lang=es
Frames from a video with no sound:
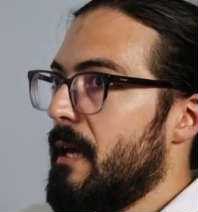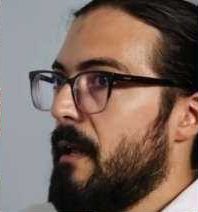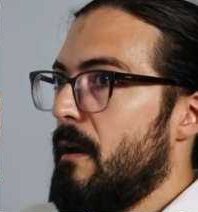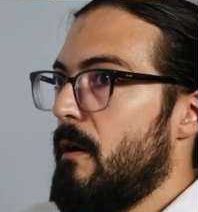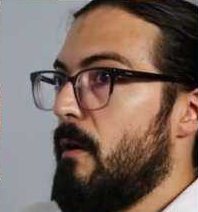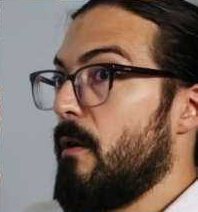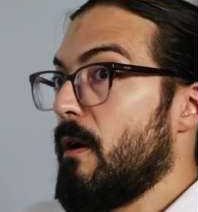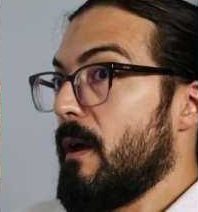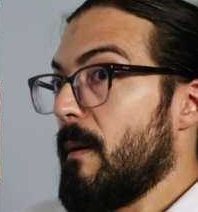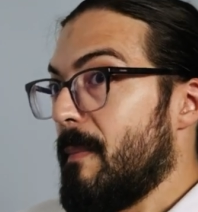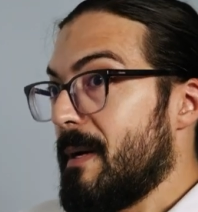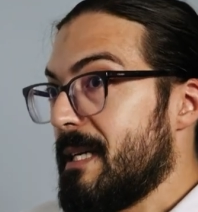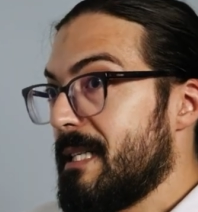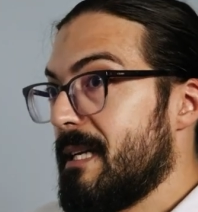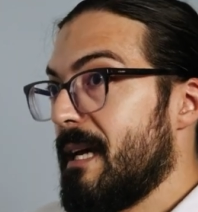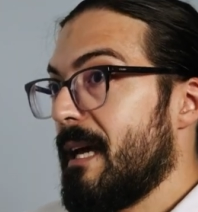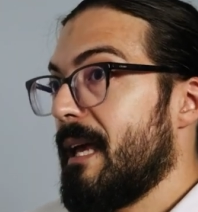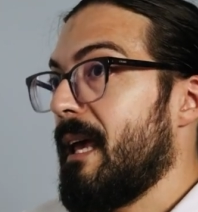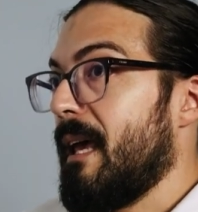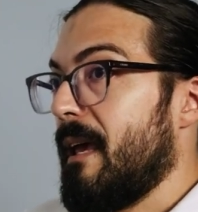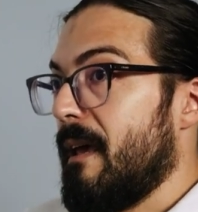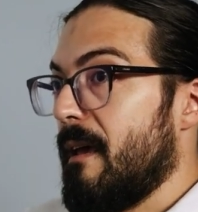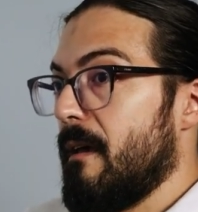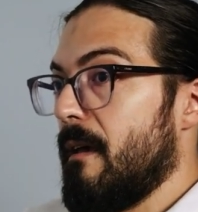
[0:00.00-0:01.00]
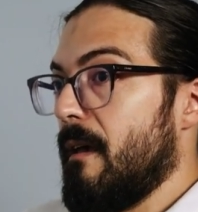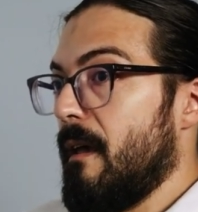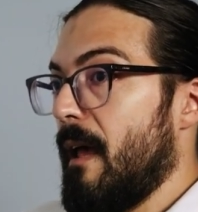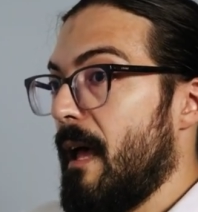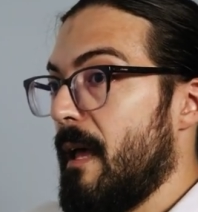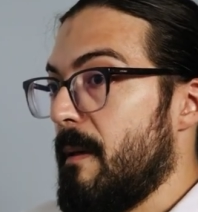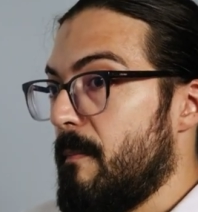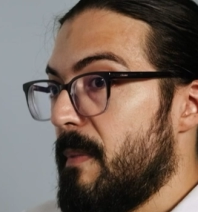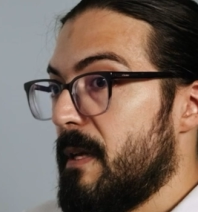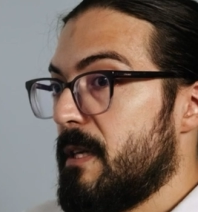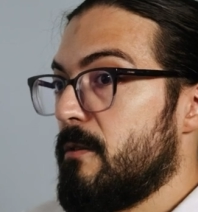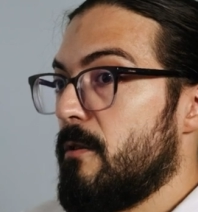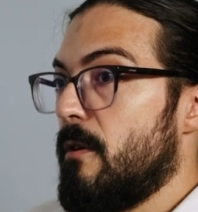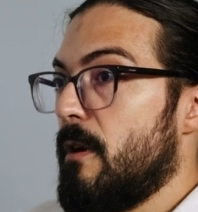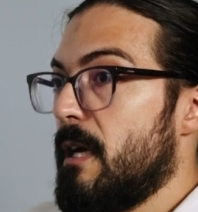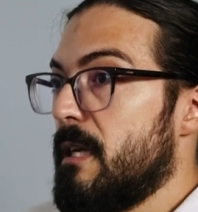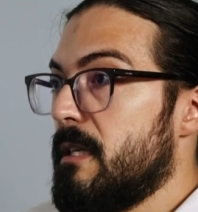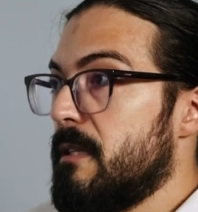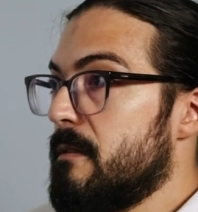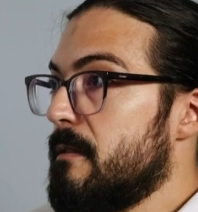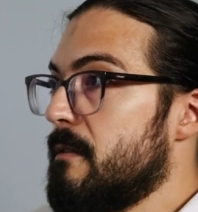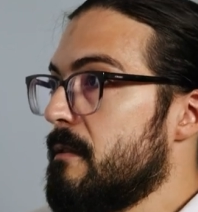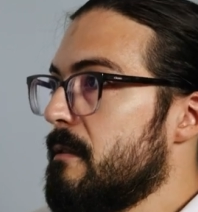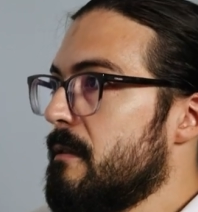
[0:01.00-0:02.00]
Lo que pasa que hay
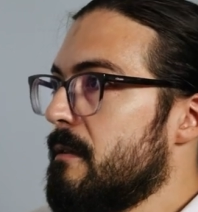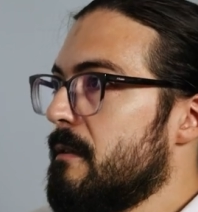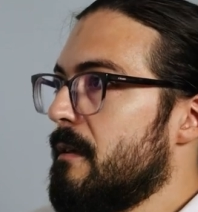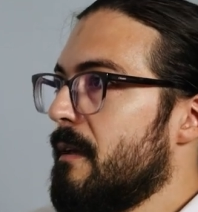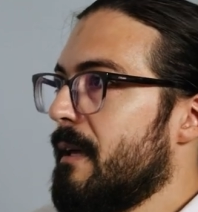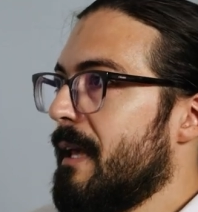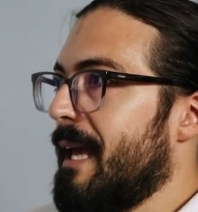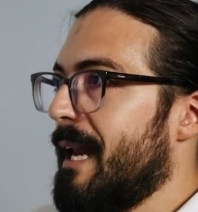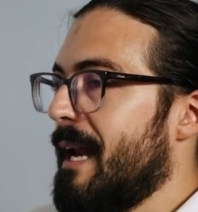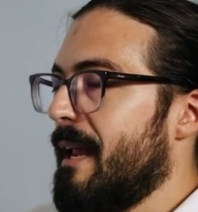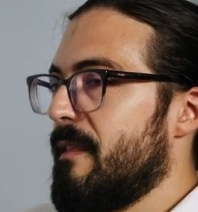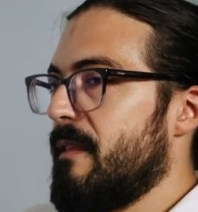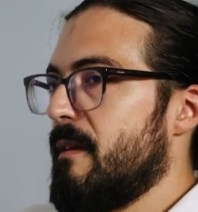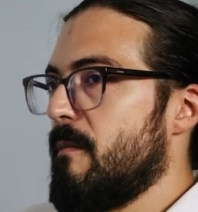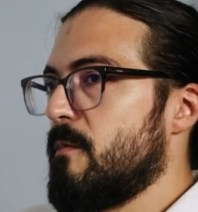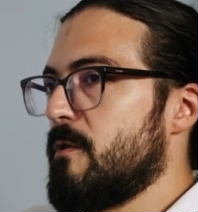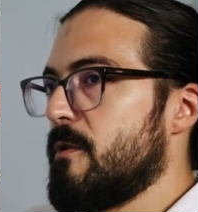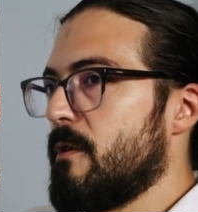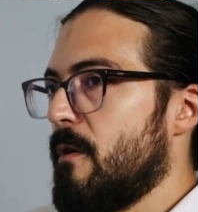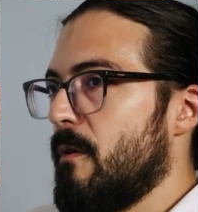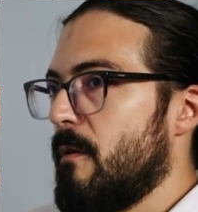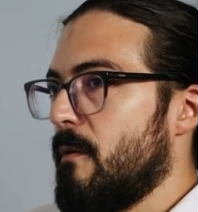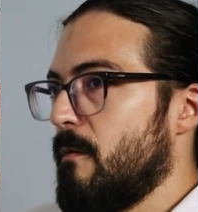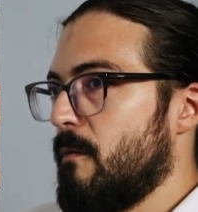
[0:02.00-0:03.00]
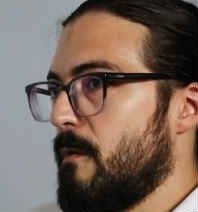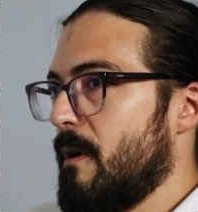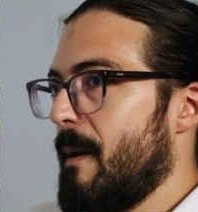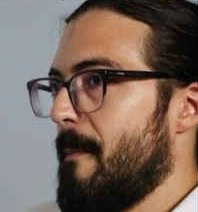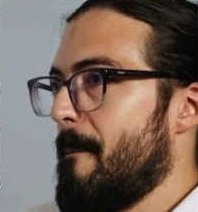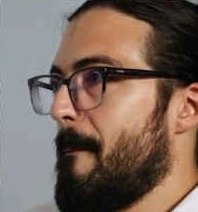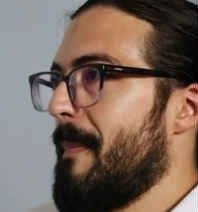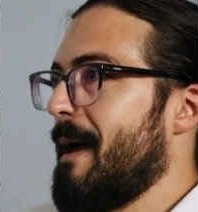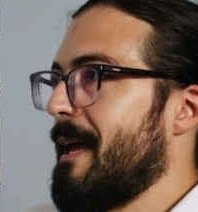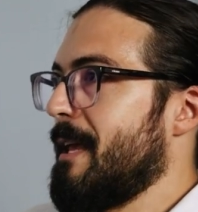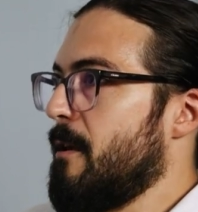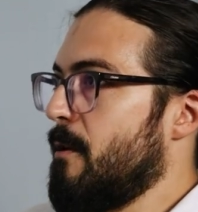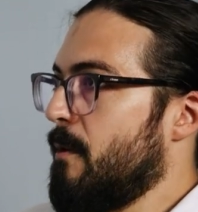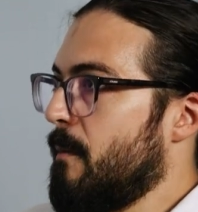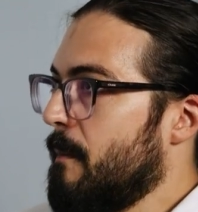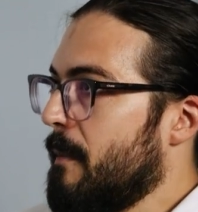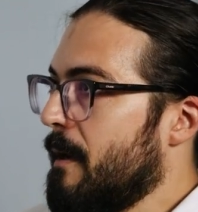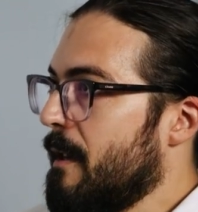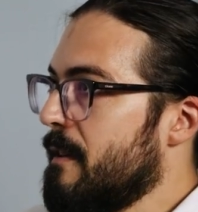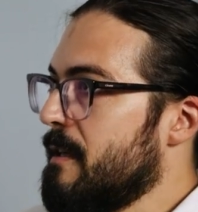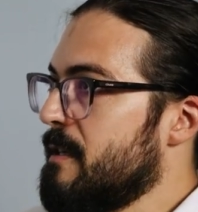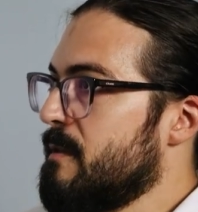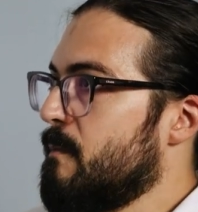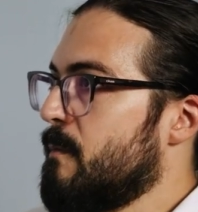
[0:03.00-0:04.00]
personas que nacemos con una mayor
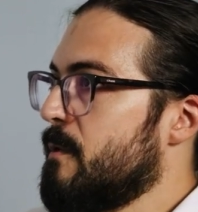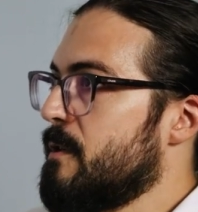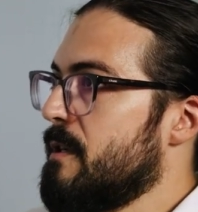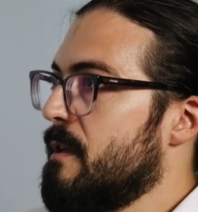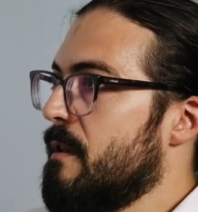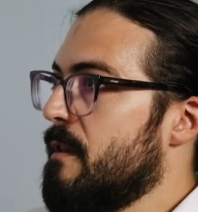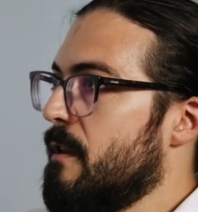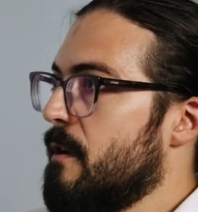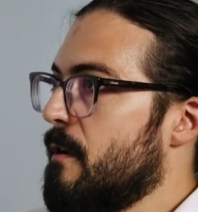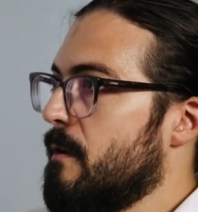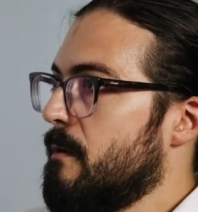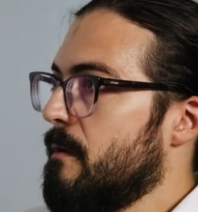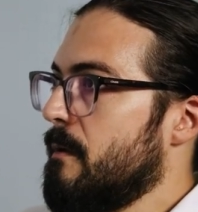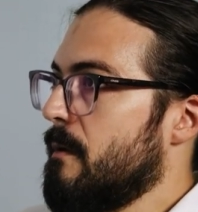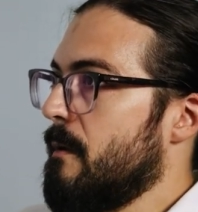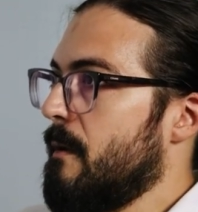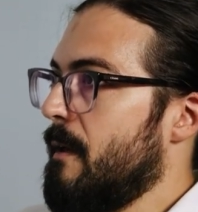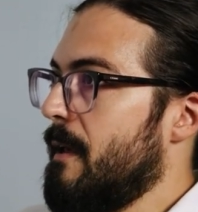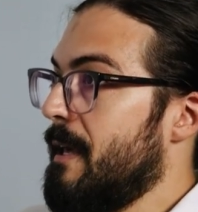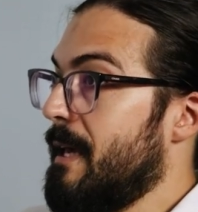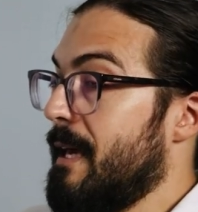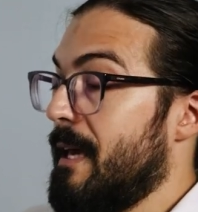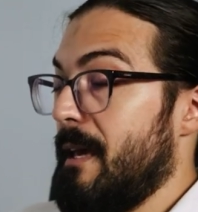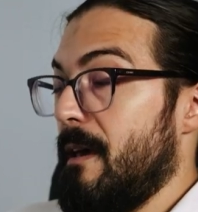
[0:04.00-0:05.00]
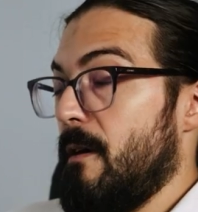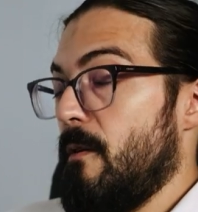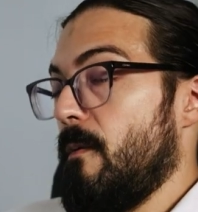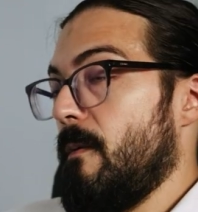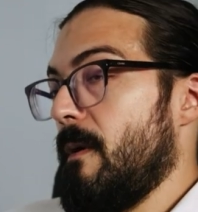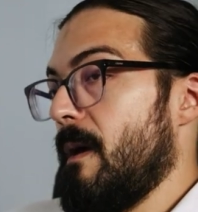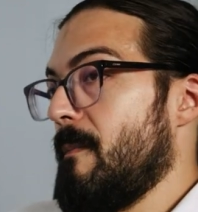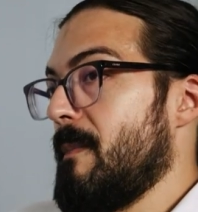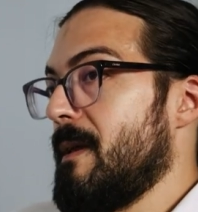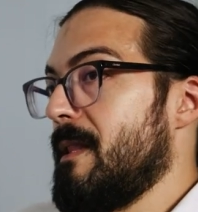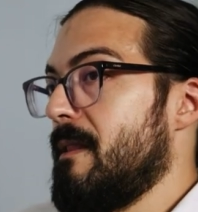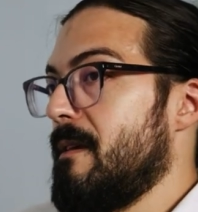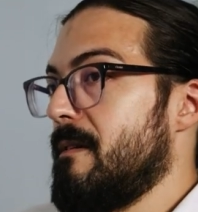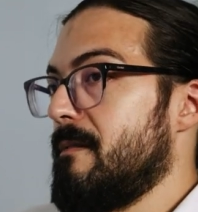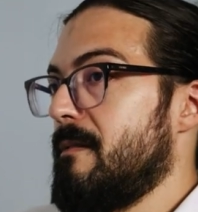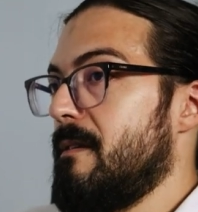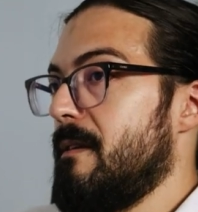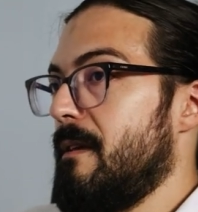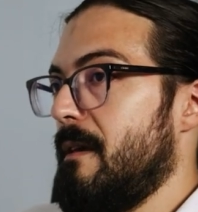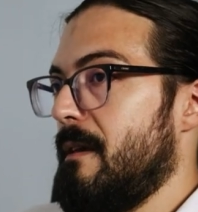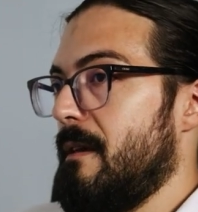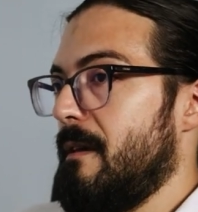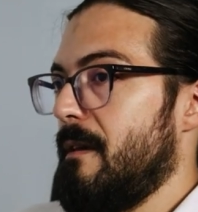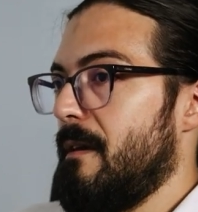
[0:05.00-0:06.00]
predisposición y que obviamente
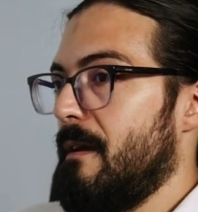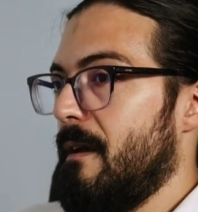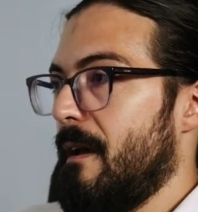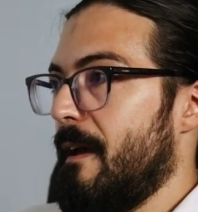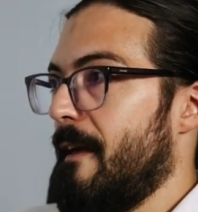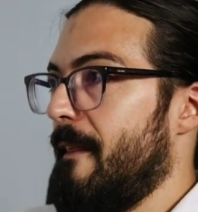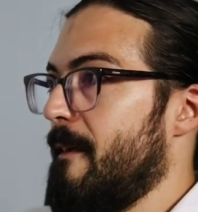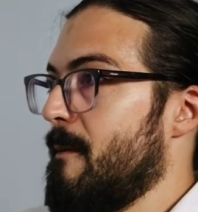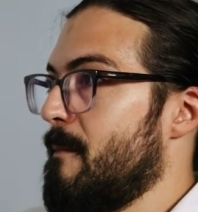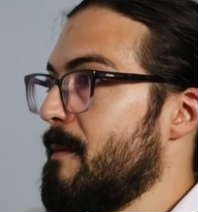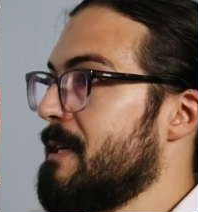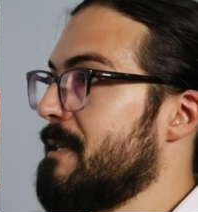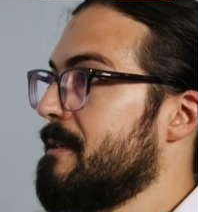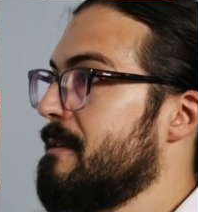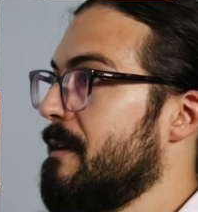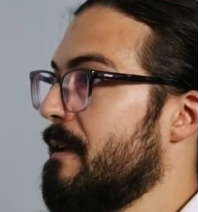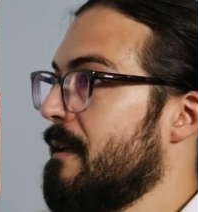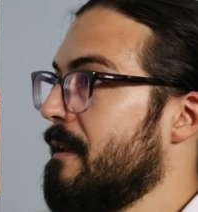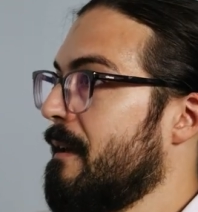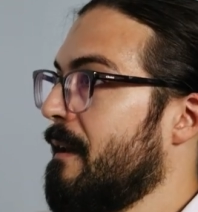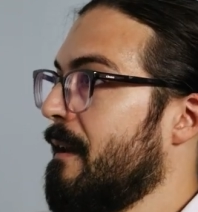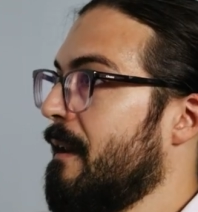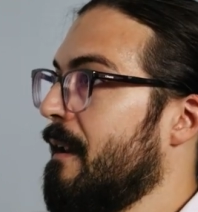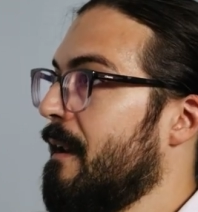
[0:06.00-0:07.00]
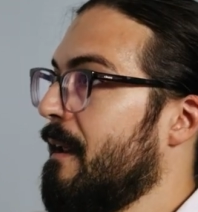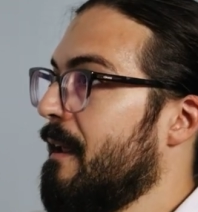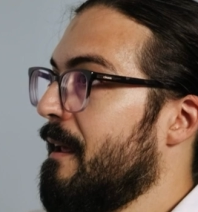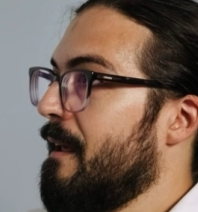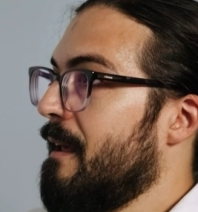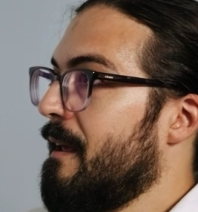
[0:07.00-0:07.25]
si además en,